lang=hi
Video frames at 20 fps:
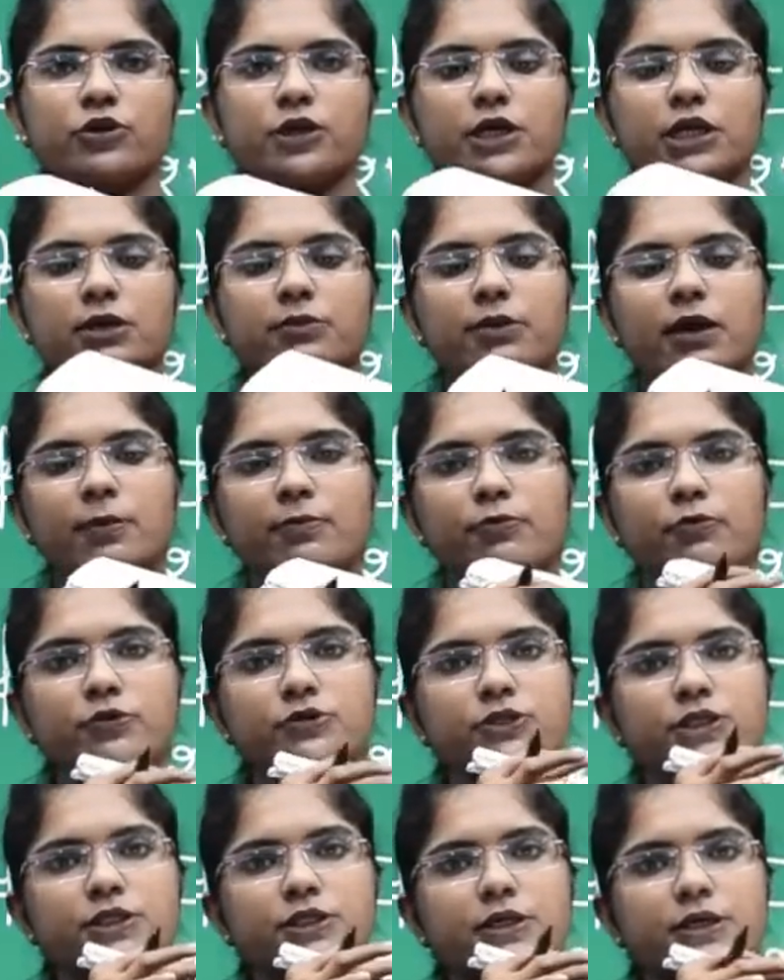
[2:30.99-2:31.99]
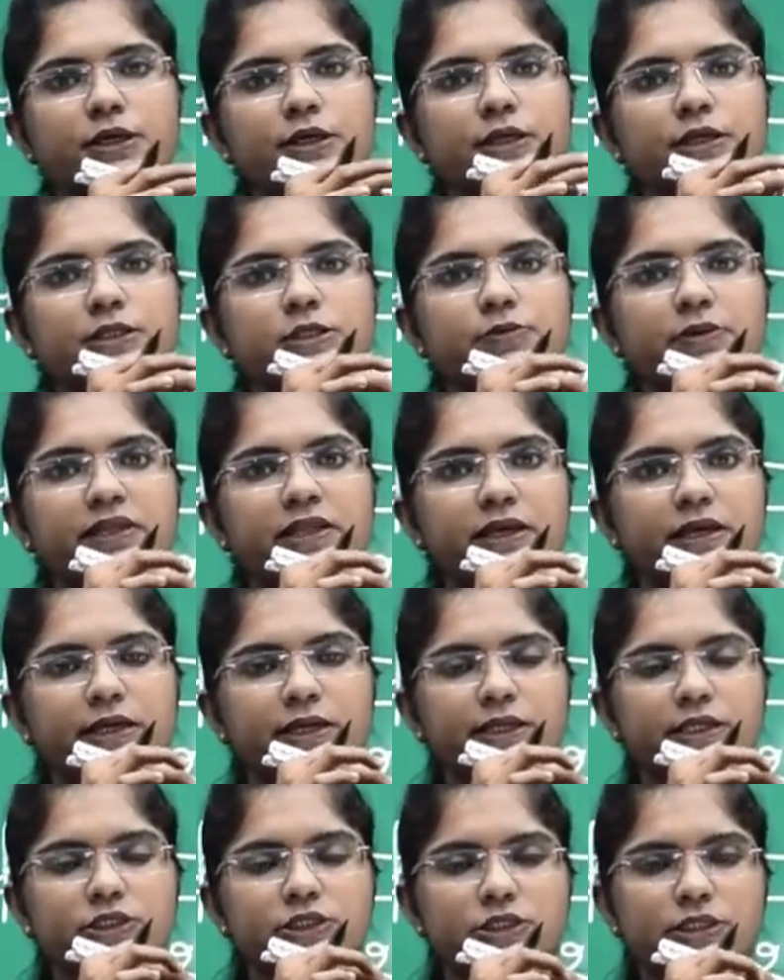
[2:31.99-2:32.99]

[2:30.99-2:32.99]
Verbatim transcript: थ्री में आपको इसकी थिकनेस भी दिखनी